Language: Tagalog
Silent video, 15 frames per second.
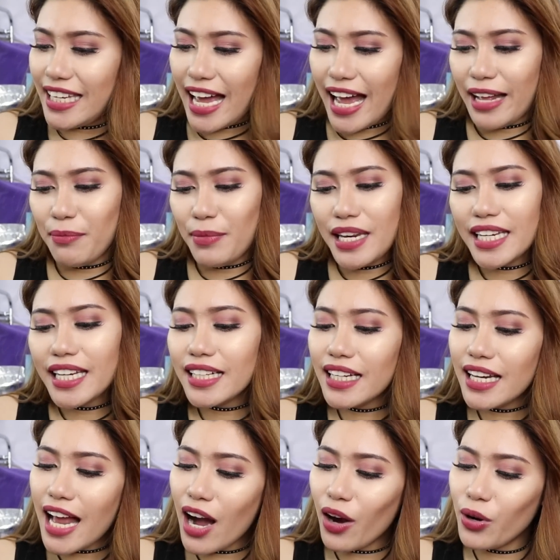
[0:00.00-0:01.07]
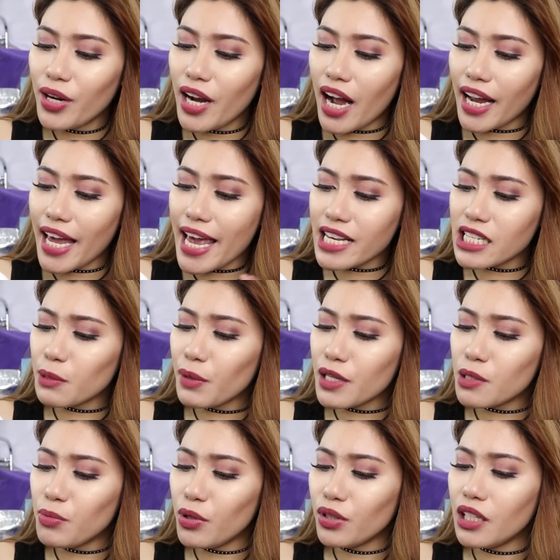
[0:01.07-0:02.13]
Yan. Binigyan nila ako ng
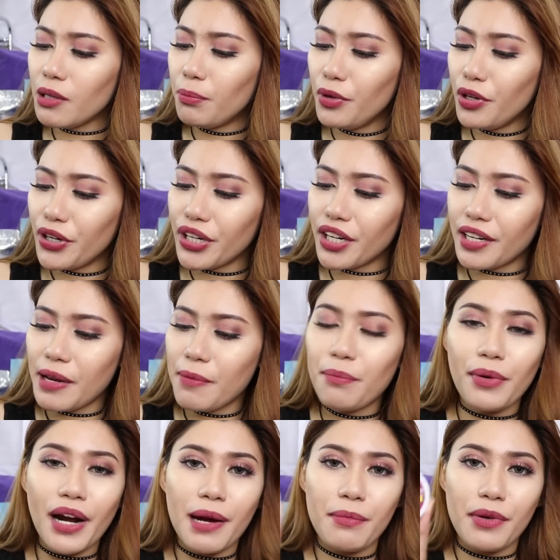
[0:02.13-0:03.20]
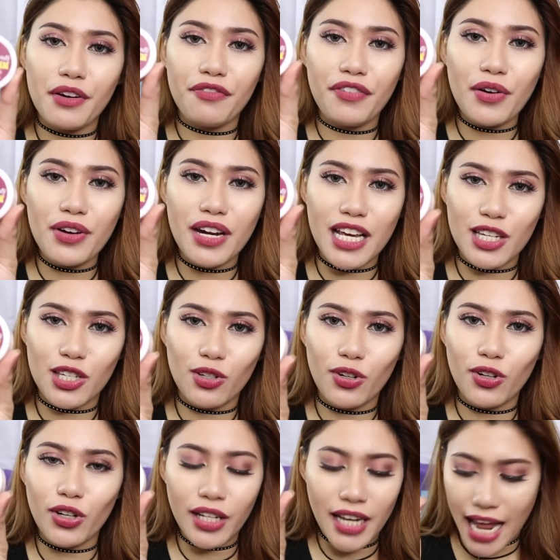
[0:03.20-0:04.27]
Express Beauty Blur Cream Primer
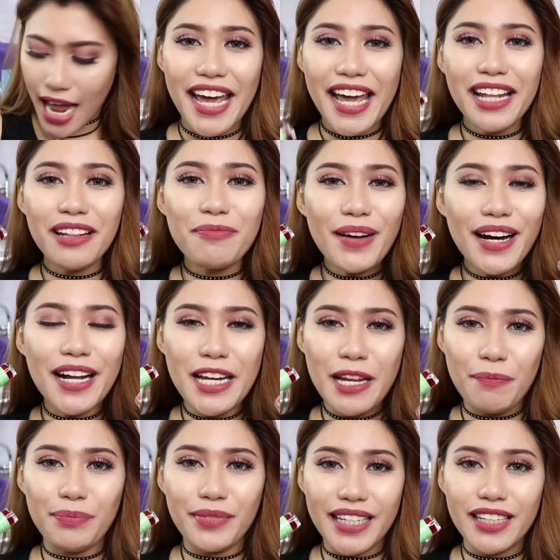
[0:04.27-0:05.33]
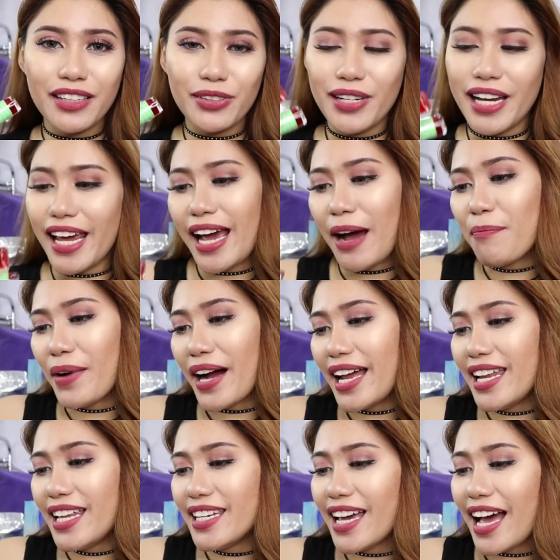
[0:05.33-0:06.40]
Foundation and mga lip tint uli. Ang
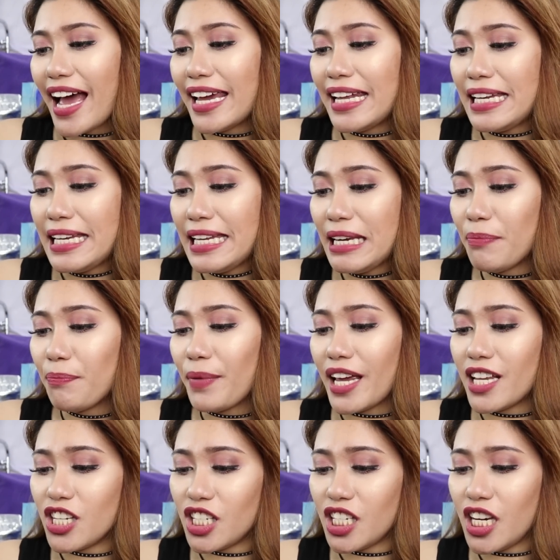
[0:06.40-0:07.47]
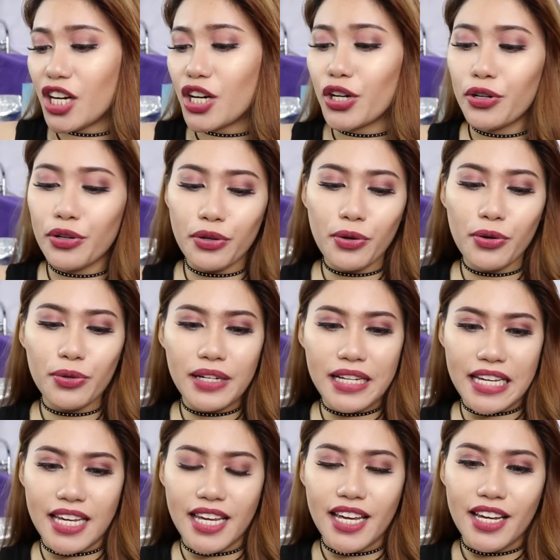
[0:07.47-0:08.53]
pangalan niya ay Lip and Cheek
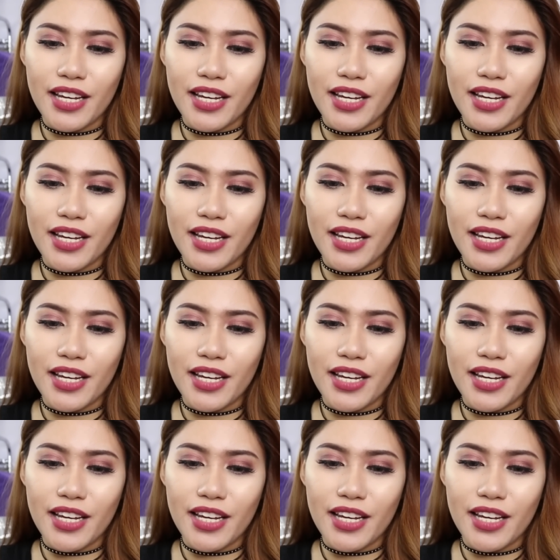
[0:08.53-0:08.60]
Rolly.